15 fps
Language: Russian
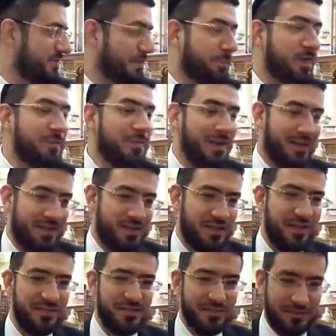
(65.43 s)
На примере
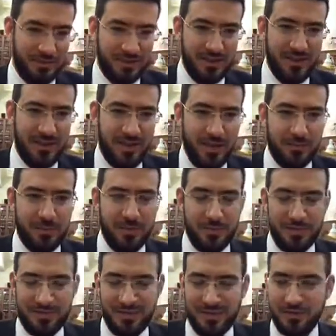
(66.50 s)
частного
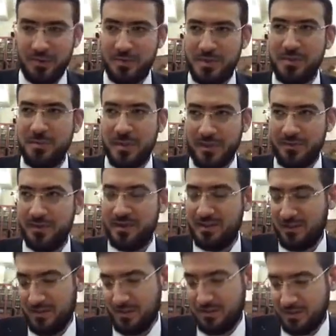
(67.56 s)
объясняется общее правило,
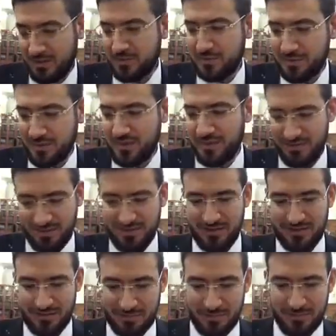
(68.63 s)
и есть в этом своя
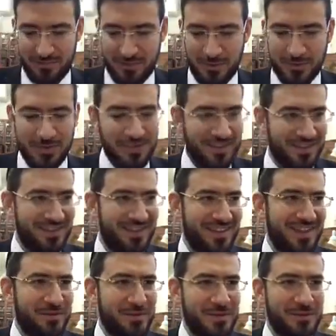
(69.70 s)
э, логика,
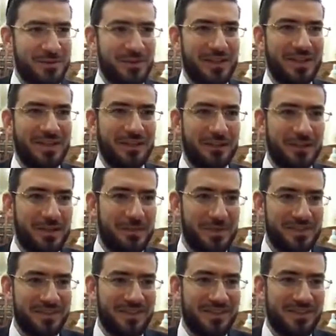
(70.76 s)
поскольку книга тоже
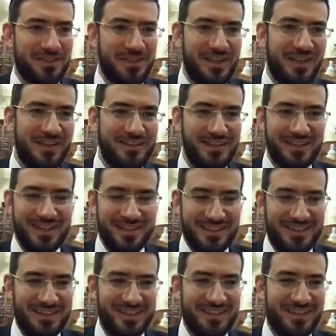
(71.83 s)
написана тысячелетия,
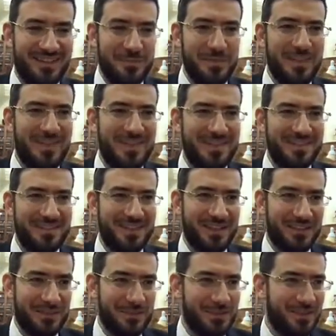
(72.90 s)
меняется
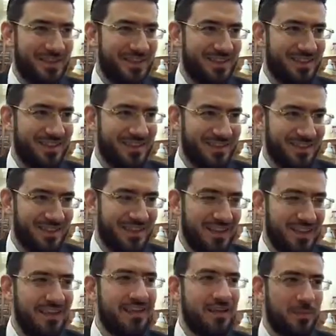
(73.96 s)
технология и так далее.
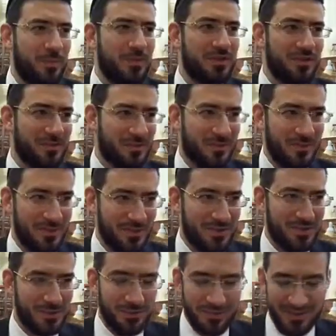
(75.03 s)
Можно много
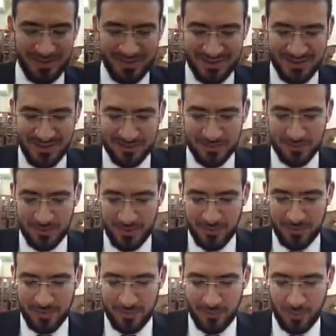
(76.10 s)
что увидеть из частного
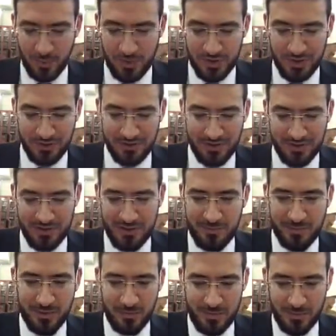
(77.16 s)
примера. Больше, наверное,
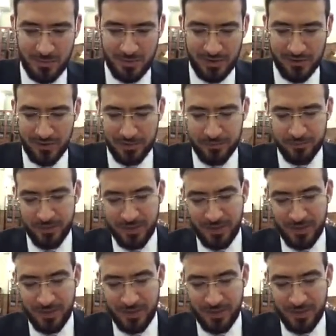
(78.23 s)
чем из общего правила.